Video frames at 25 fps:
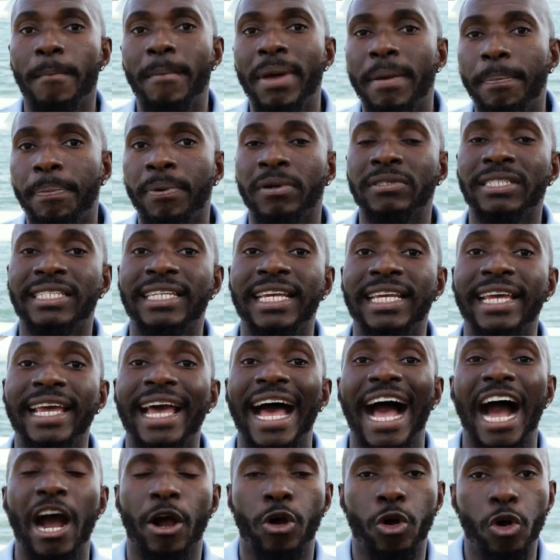mais pensez
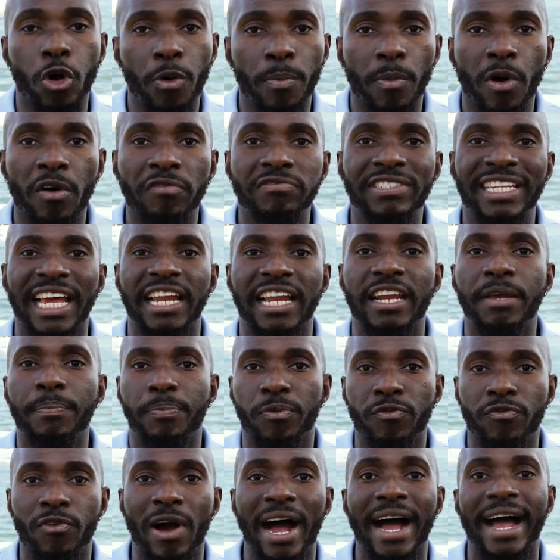à comment vous allez
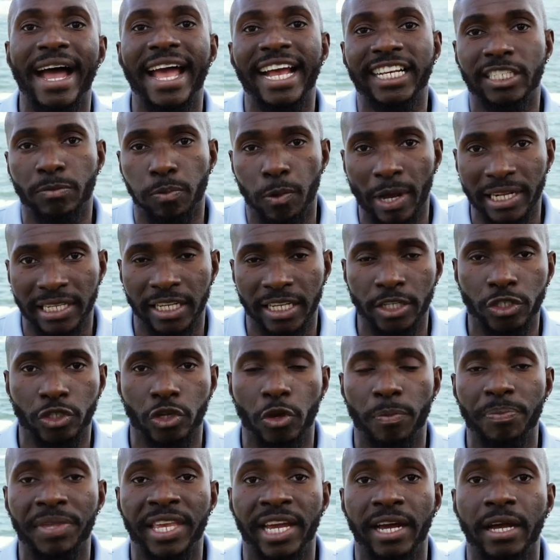pouvoir exploiter
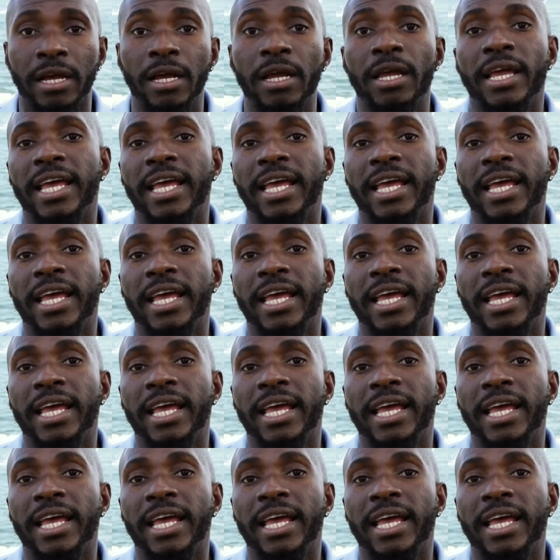ce bien